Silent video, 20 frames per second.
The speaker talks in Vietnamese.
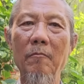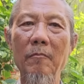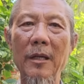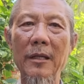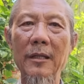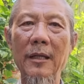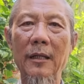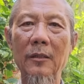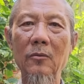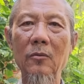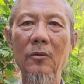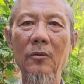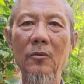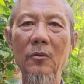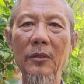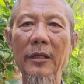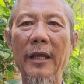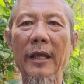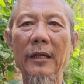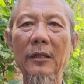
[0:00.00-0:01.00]
Bây giờ
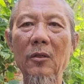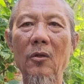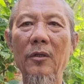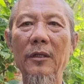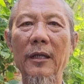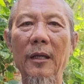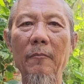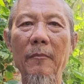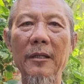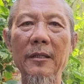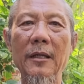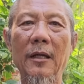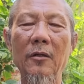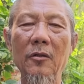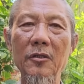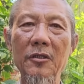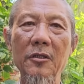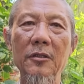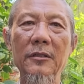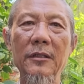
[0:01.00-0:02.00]
tôi nghe thôi nha, bây giờ
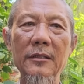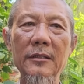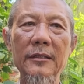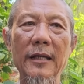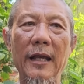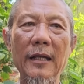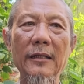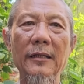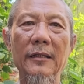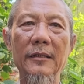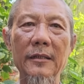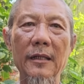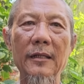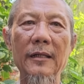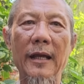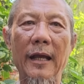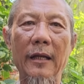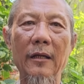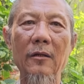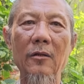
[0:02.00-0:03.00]
nó chưa chính xác nha,
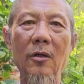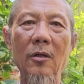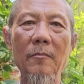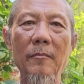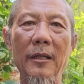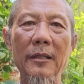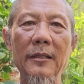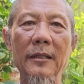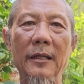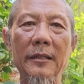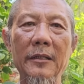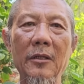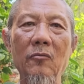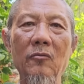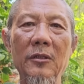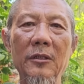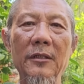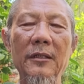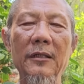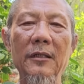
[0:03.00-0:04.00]
trên đài nó nói bây giờ
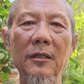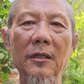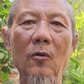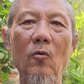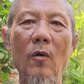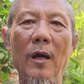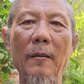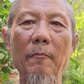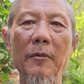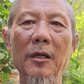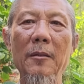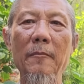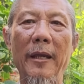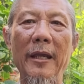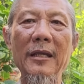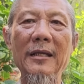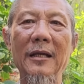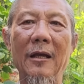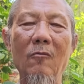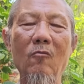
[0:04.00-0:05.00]
Triều Tiên đưa qua mười
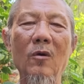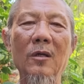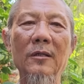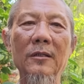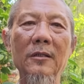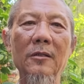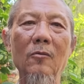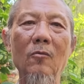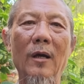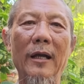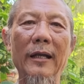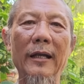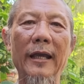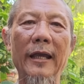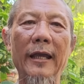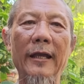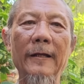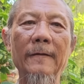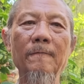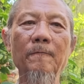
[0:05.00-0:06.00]
mấy ngàn quân đưa qua
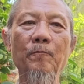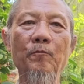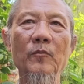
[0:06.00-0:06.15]
Nga.